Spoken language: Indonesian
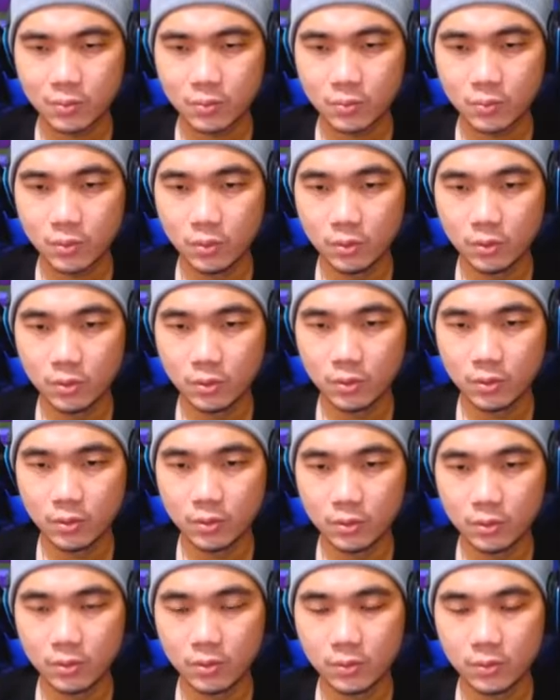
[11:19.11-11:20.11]
Ulu, oh, ulu,
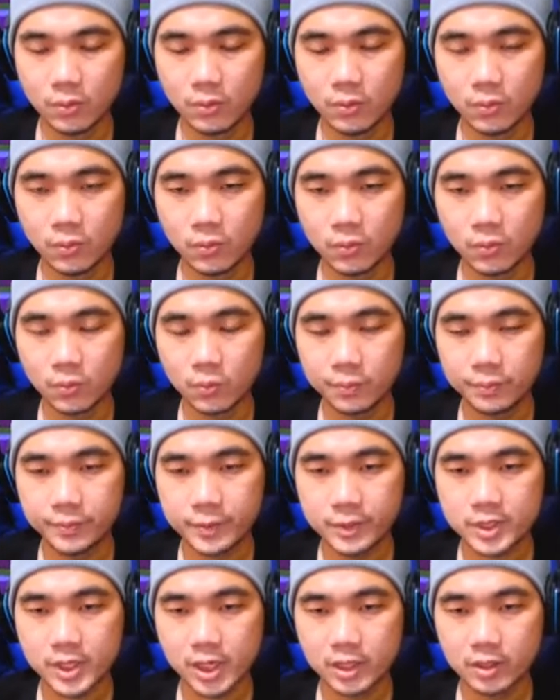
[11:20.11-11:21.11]
ulu, ulu.
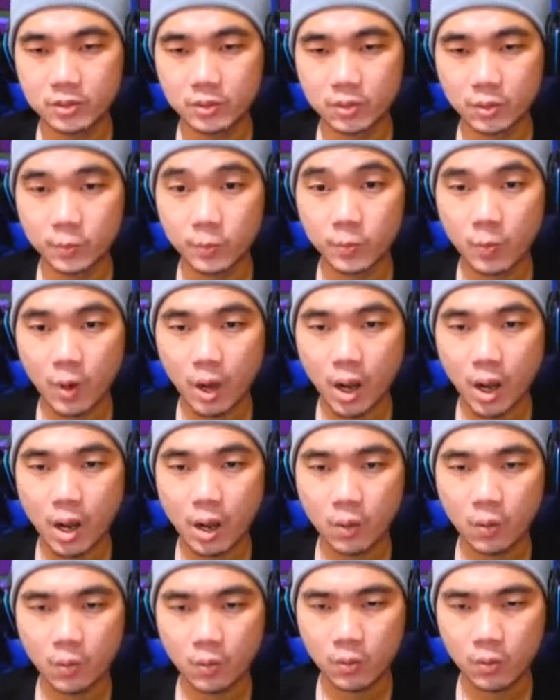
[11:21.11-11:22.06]
Bisa hidup, wow.